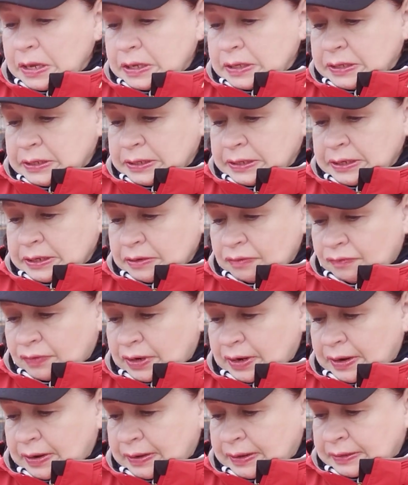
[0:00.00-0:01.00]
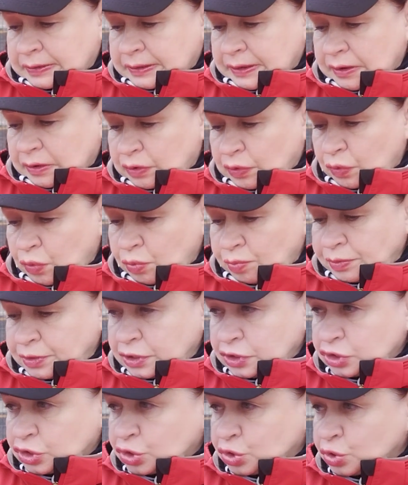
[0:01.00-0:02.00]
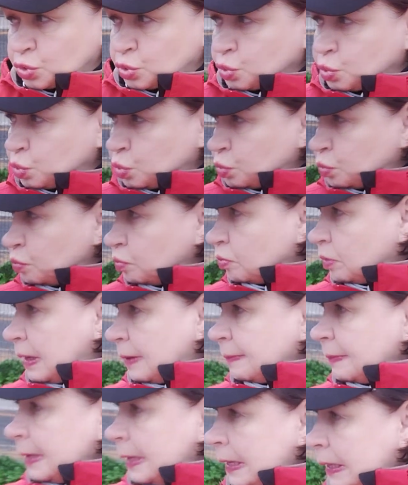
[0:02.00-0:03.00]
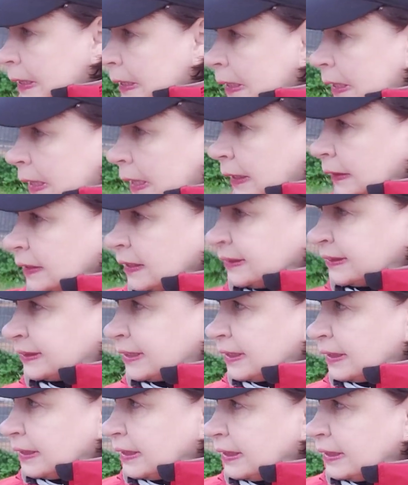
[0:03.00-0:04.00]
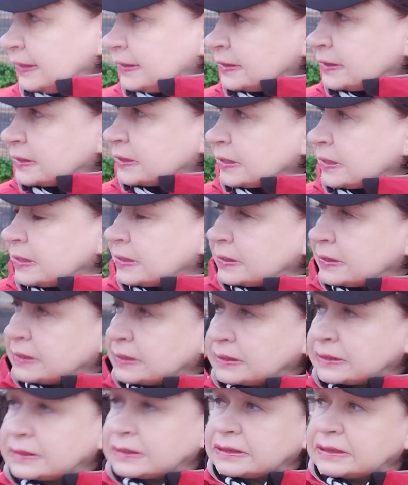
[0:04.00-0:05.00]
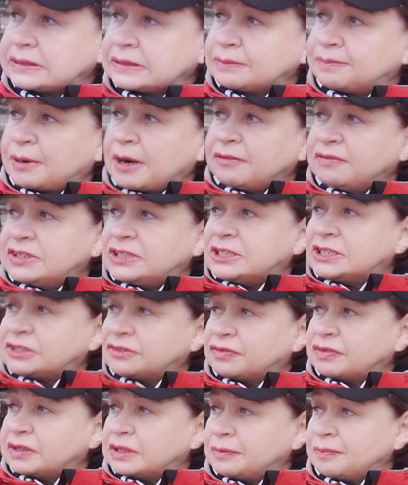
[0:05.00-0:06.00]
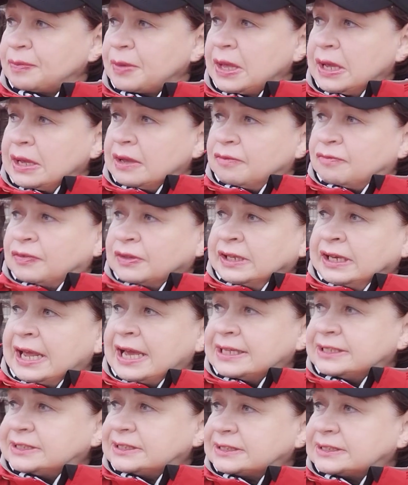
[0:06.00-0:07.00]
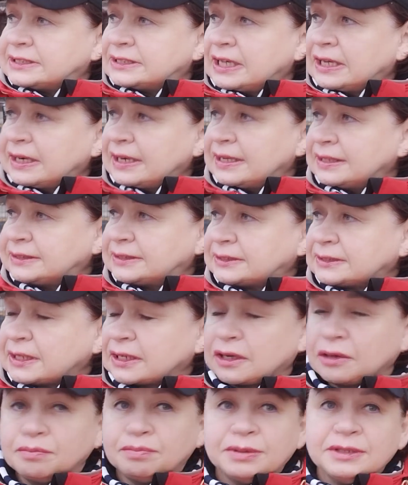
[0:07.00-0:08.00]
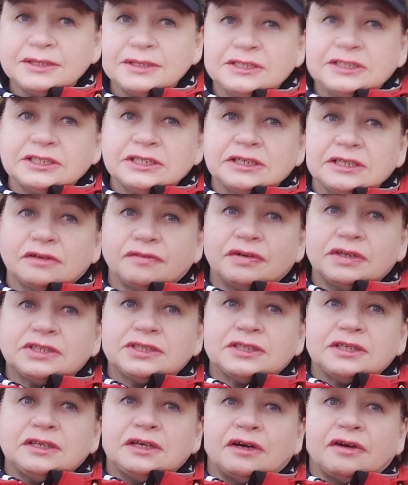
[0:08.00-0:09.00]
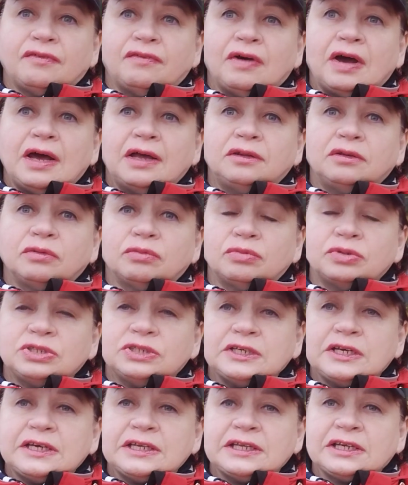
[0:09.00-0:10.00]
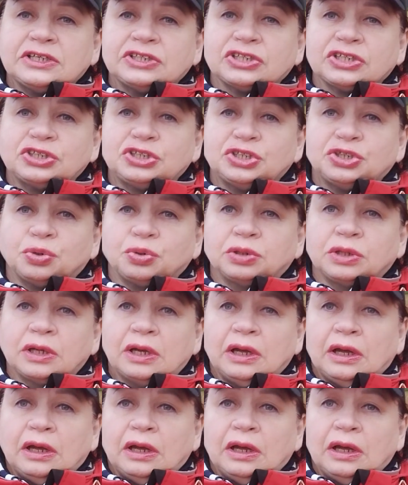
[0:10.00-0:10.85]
евро. Это огромная сумма. И она старается, э, правительство Финляндии старается компенсировать нехватку денег за счет